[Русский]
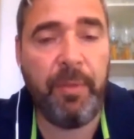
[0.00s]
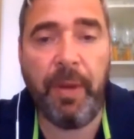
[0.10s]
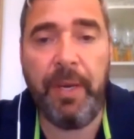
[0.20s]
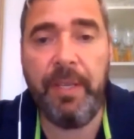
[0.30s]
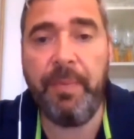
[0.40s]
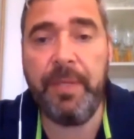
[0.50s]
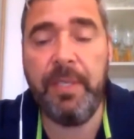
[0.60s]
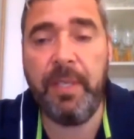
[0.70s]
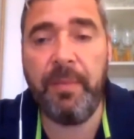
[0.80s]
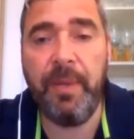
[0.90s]
минимальный
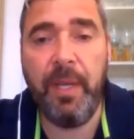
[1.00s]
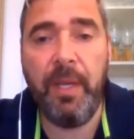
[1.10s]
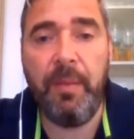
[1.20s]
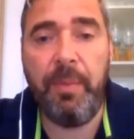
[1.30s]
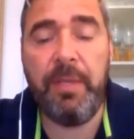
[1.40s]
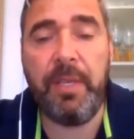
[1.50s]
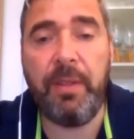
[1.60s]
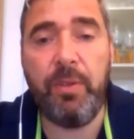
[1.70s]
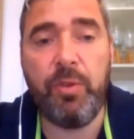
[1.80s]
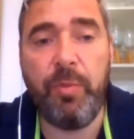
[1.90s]
депозит там
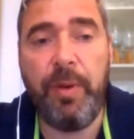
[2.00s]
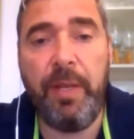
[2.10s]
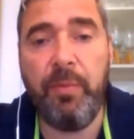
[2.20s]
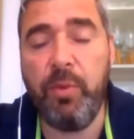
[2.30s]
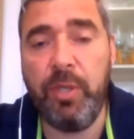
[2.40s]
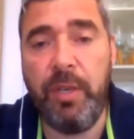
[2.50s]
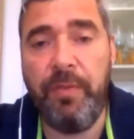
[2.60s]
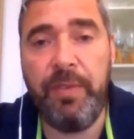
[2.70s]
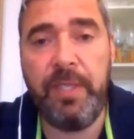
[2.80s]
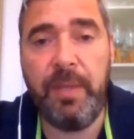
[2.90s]
50 тысяч рублей, можно
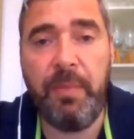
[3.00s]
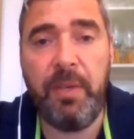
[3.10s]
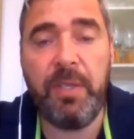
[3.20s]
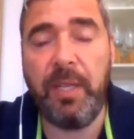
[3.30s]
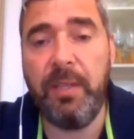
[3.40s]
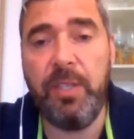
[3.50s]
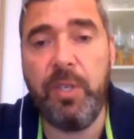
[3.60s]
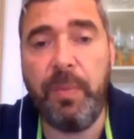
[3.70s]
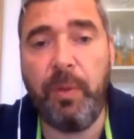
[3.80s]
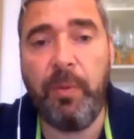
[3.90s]
ли ввести 50
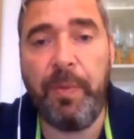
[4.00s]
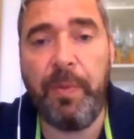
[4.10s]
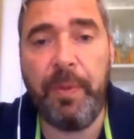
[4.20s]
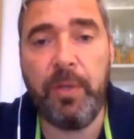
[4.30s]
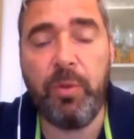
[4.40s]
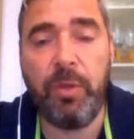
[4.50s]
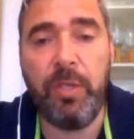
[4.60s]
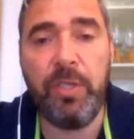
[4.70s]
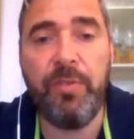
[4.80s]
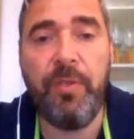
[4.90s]
тысяч, потом, например,
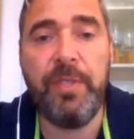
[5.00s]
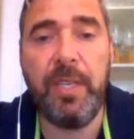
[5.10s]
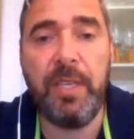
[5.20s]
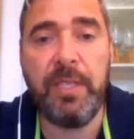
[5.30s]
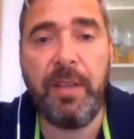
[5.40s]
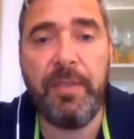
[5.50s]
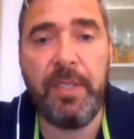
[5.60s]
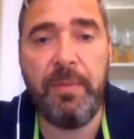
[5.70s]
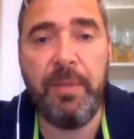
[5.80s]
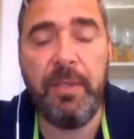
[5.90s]
40 тысяч вывести и
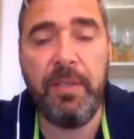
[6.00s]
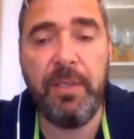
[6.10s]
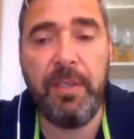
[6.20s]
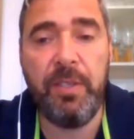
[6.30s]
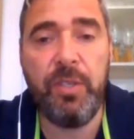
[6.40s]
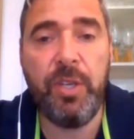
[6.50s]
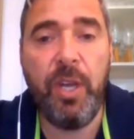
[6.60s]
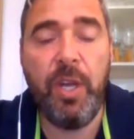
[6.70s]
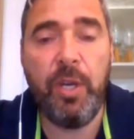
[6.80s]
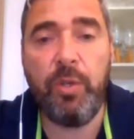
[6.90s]
оставить себе 10 тысяч,
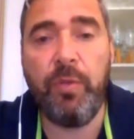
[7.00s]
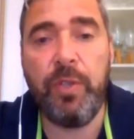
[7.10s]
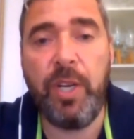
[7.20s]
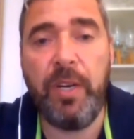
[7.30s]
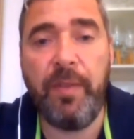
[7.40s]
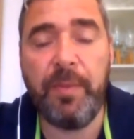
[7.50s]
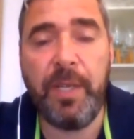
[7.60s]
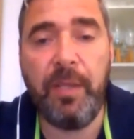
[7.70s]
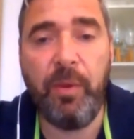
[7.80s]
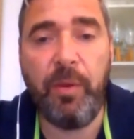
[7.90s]
что вначале вам с
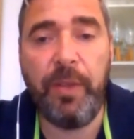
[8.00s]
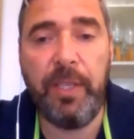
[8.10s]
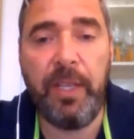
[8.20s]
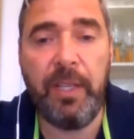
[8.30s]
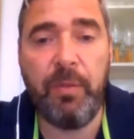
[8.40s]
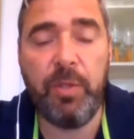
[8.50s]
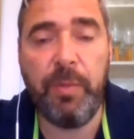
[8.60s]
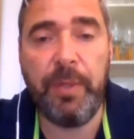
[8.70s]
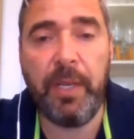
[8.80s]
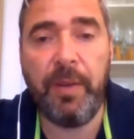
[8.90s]
головой хватит для того,
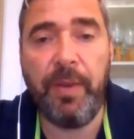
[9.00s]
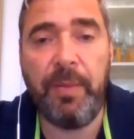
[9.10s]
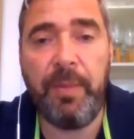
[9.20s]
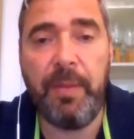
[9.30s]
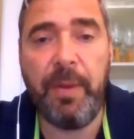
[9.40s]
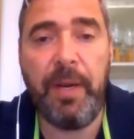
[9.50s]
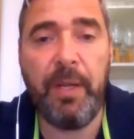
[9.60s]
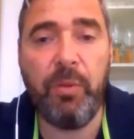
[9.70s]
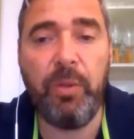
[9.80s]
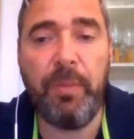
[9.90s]
чтобы торговать
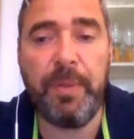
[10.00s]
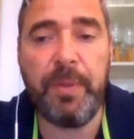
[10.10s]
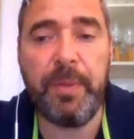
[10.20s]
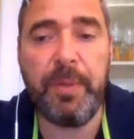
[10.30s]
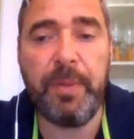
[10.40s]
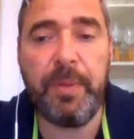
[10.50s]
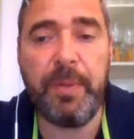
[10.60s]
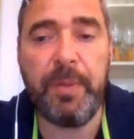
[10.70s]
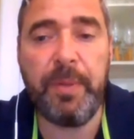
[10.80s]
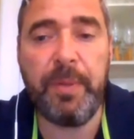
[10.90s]
минимальные лоты по Сбербанку
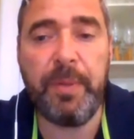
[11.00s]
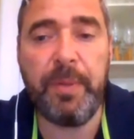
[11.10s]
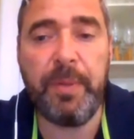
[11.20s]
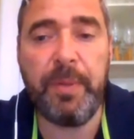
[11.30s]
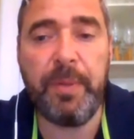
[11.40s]
и по Газпрому.